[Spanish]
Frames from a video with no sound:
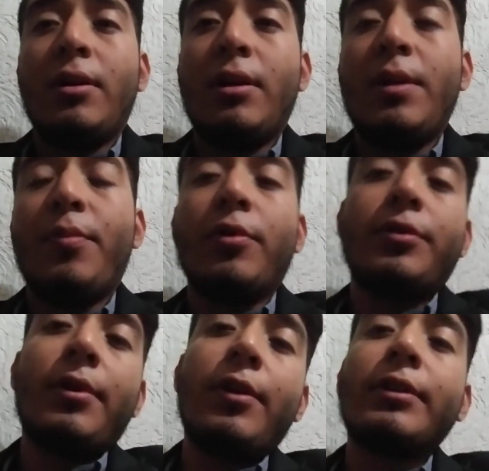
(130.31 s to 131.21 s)
Y por
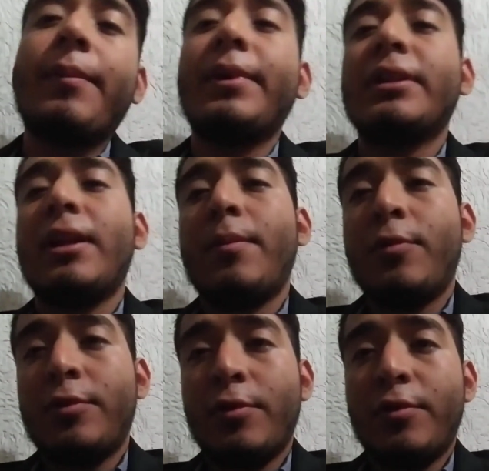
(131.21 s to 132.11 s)
otro lado también
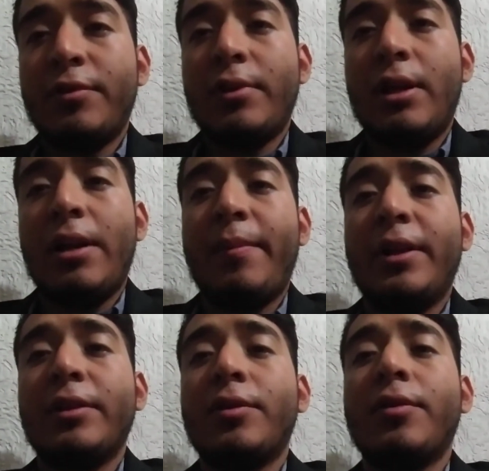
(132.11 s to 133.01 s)
tenemos los
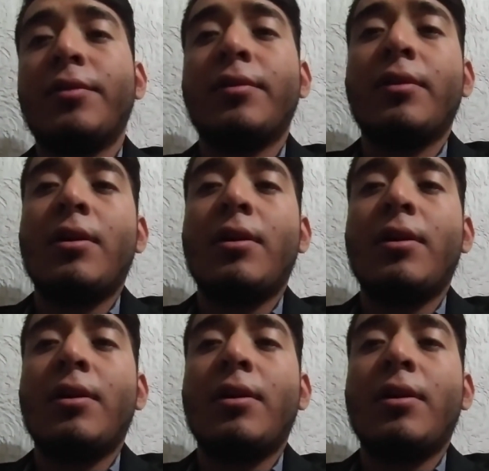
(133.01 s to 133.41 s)
elementos